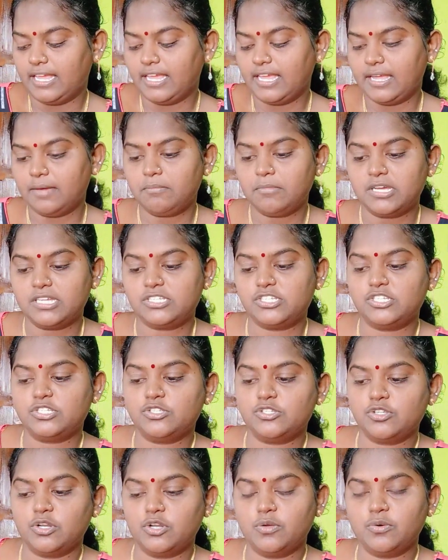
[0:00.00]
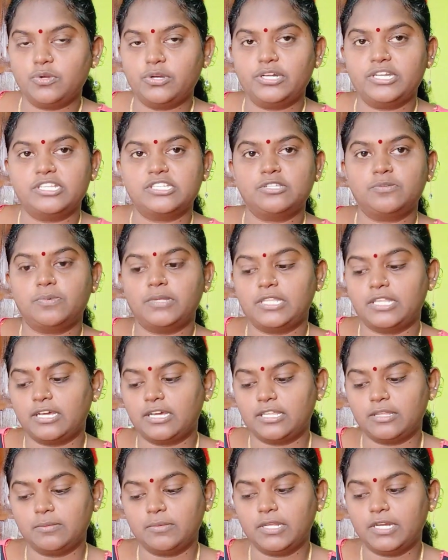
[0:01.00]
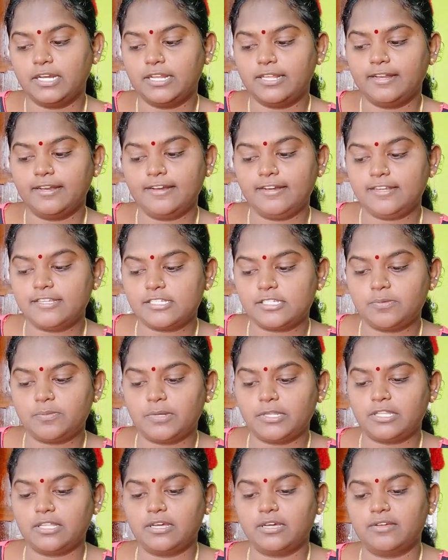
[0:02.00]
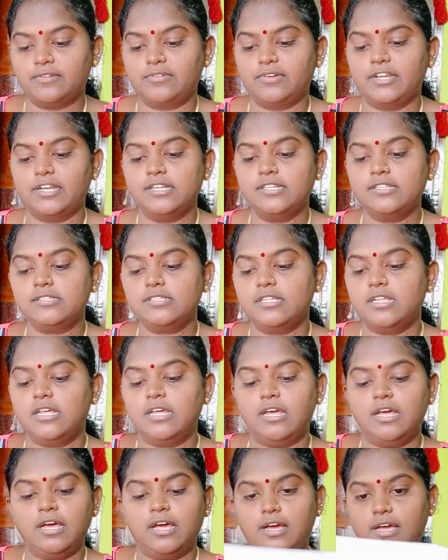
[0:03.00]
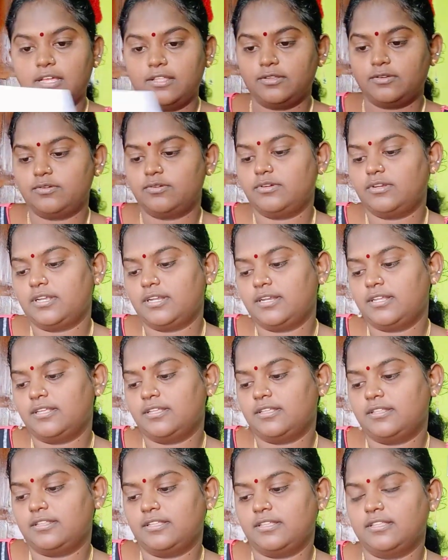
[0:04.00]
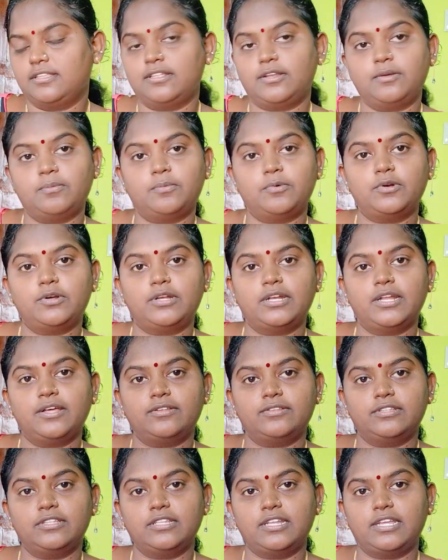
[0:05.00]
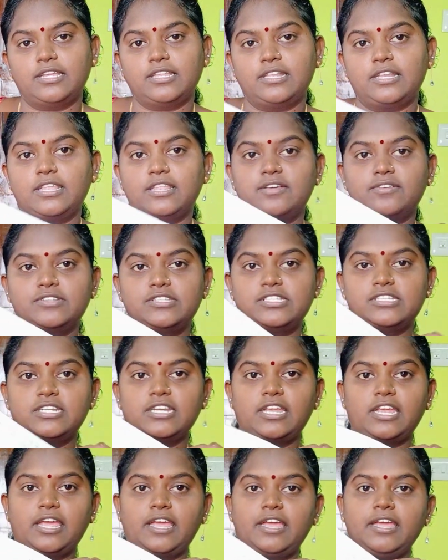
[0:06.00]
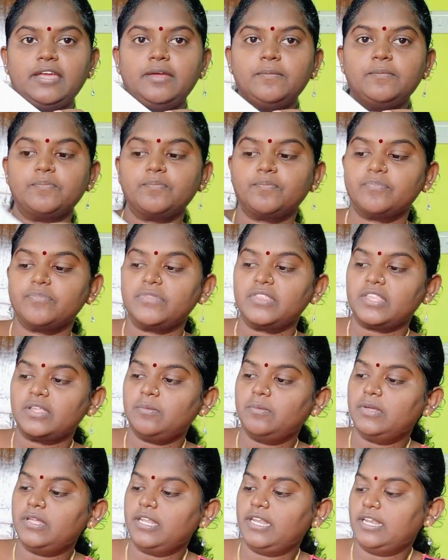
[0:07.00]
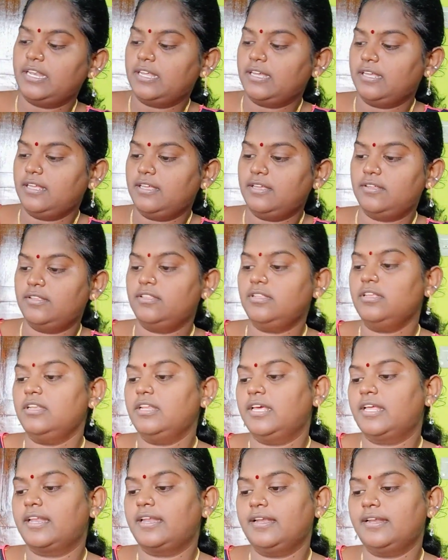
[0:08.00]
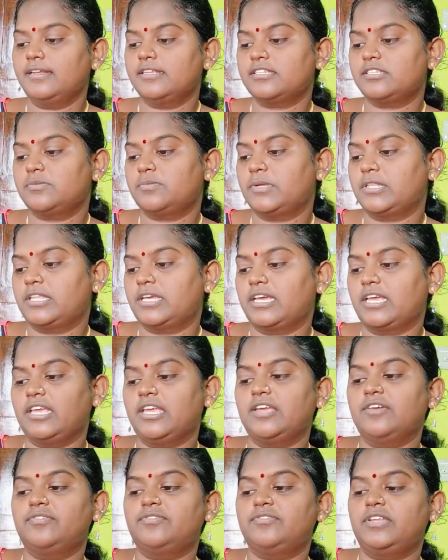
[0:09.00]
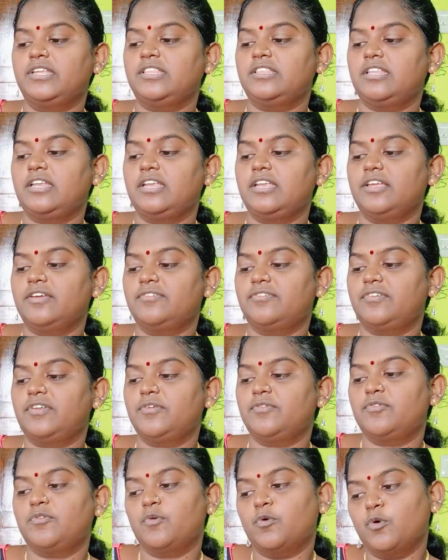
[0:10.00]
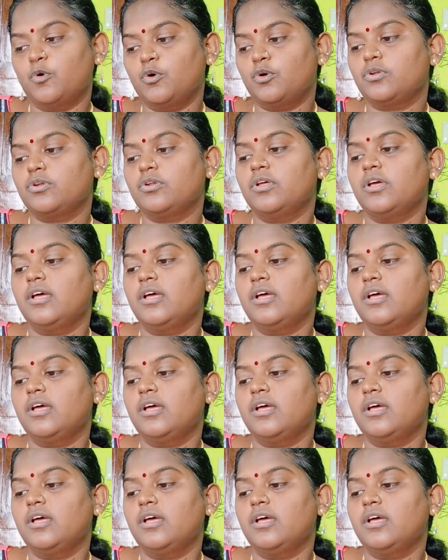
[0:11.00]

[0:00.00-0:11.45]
ஏஎம்ஹெச்னு சொல்லி ஒரு டெஸ்ட்டு பார்த்தாங்க இந்த மாதிரி நிறைய டெஸ்ட்டு பார்த்தாங்க ஃப்ரெண்ட்ஸ் அதுக்குண்டான இந்த இது ரிப்போர்ட்லாம் வந்து நான் இதில் தான் வச்சுருக்கேன் இந்த மாதிரி எனக்கு வந்து நிறைய டெஸ்ட் பார்த்தாங்க எஃப்டி த்ரீ எஃப்டி ஃபோர்